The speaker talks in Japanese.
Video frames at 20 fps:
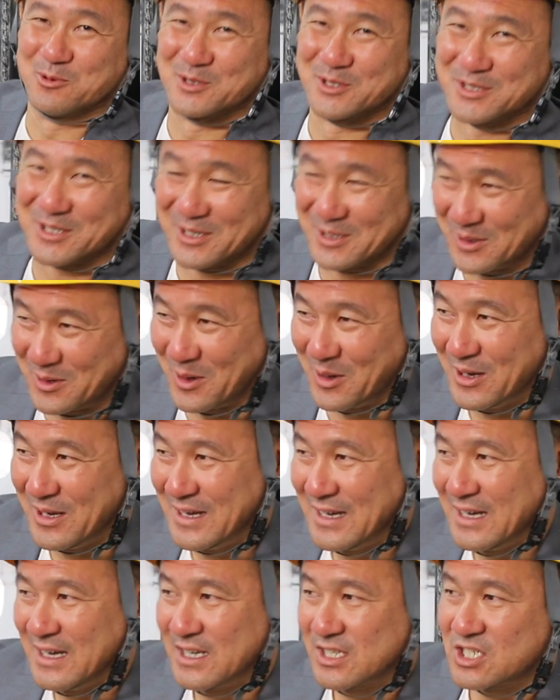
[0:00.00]
うんですけど
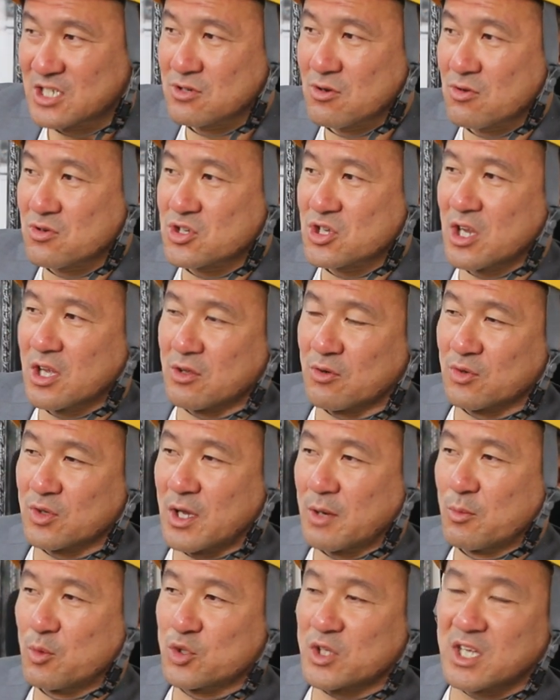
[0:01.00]
申告してないってこ
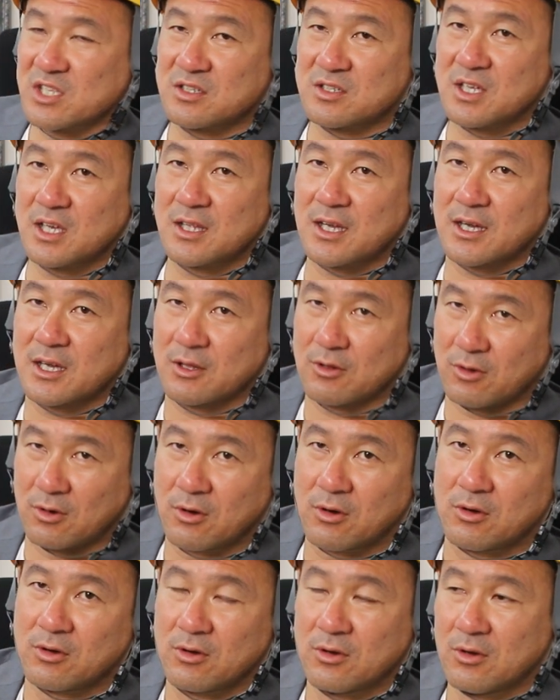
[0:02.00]
とはもう脱税だけ
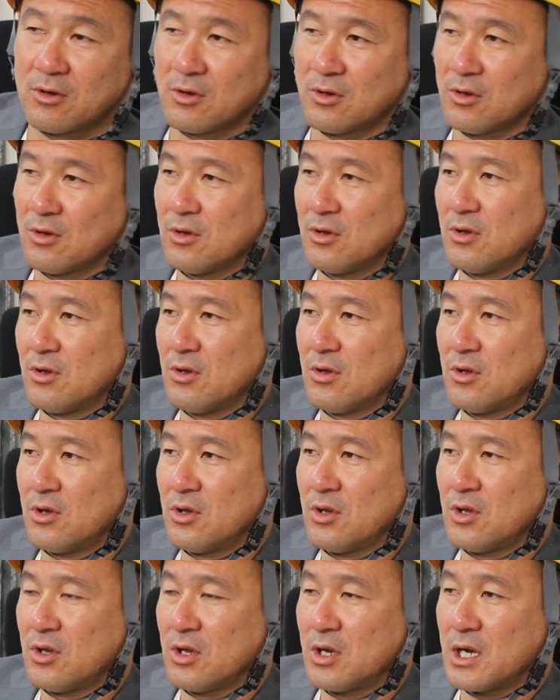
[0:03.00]
ど
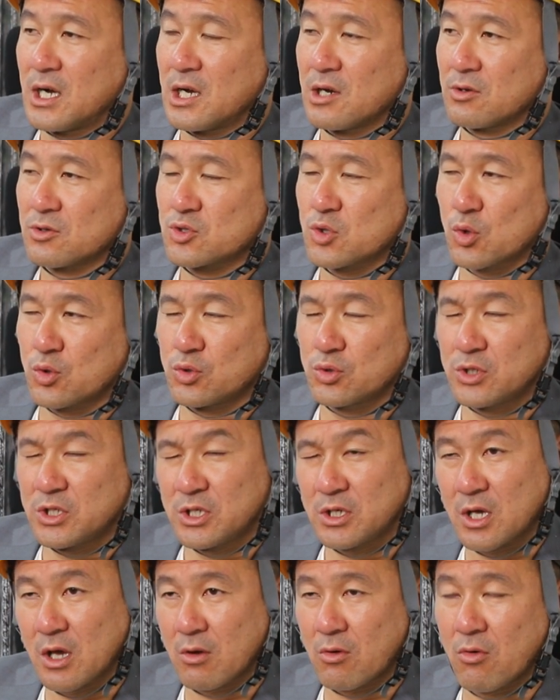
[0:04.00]
あの職
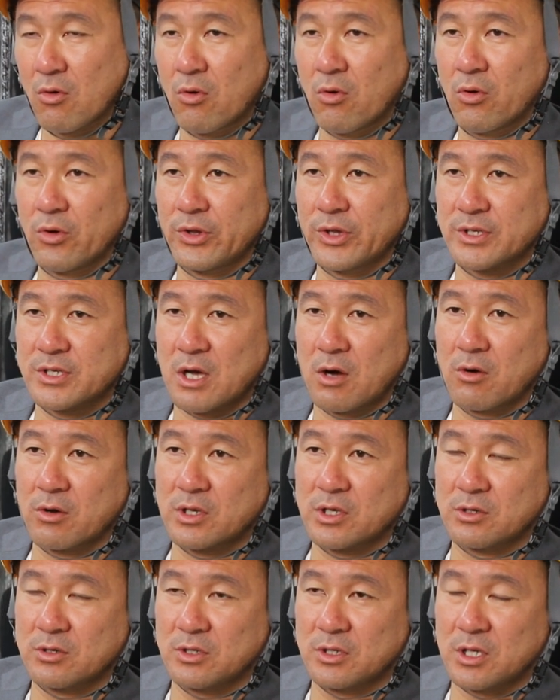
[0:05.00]
人結構多いでさ
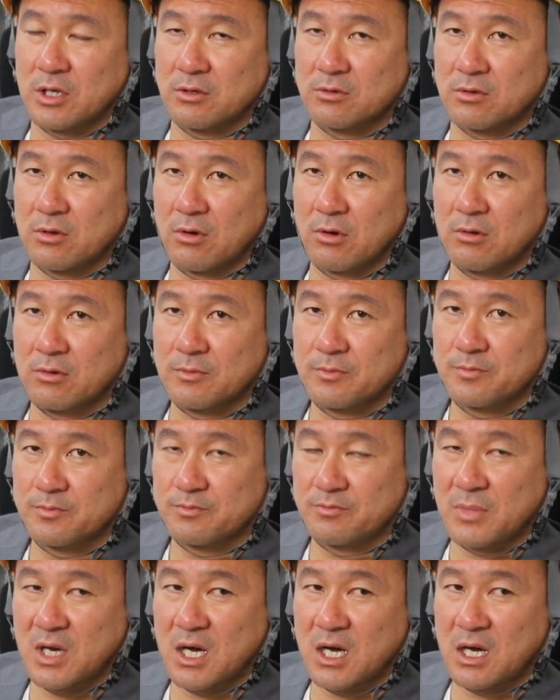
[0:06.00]
俺聞いてると
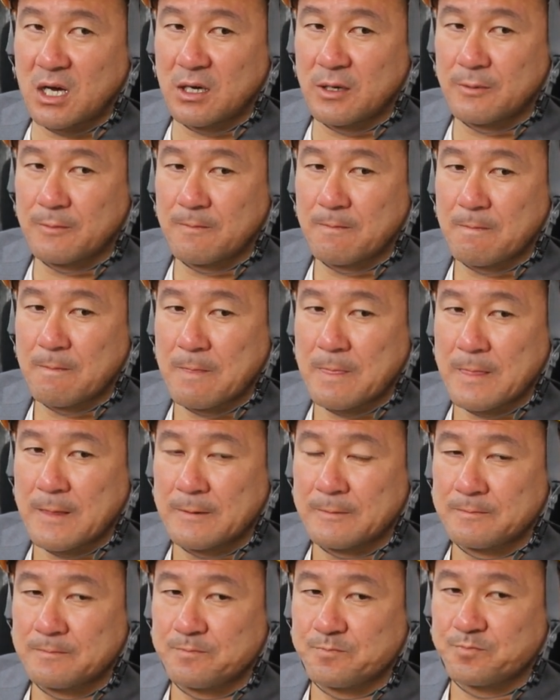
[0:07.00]
ま
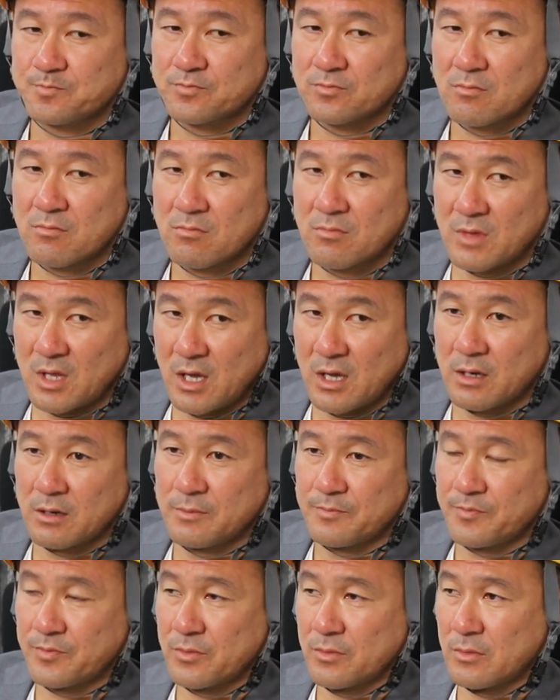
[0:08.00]
あね
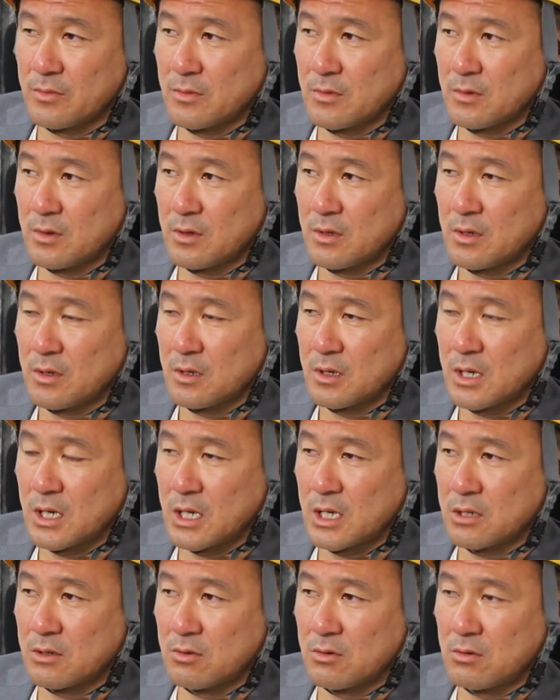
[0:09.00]

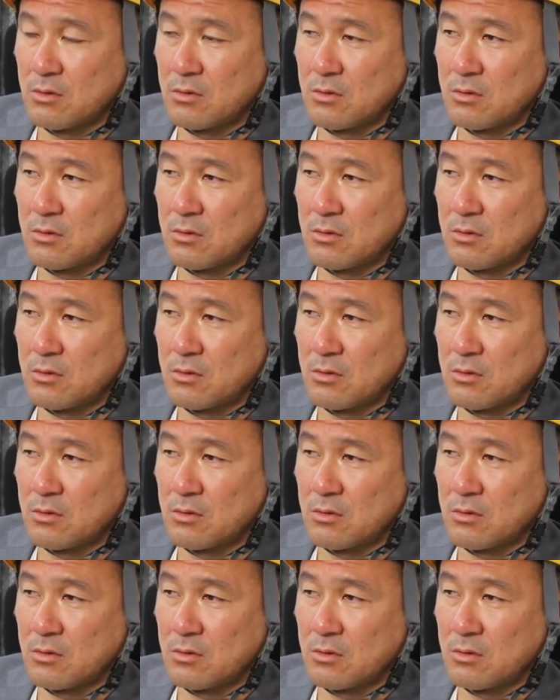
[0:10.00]
あの